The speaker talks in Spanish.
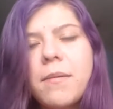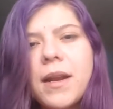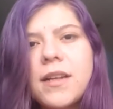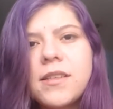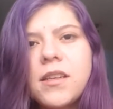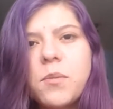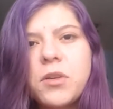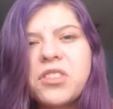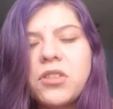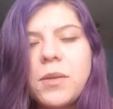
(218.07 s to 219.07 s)
ver al cine
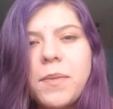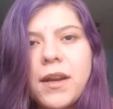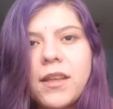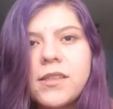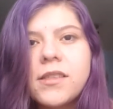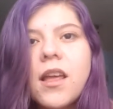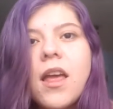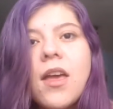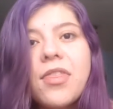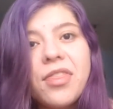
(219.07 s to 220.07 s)
pues no te pierdes
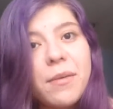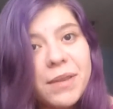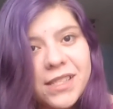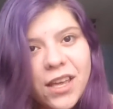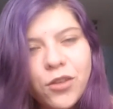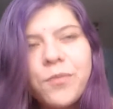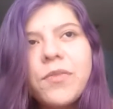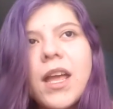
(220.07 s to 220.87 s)
demasiado,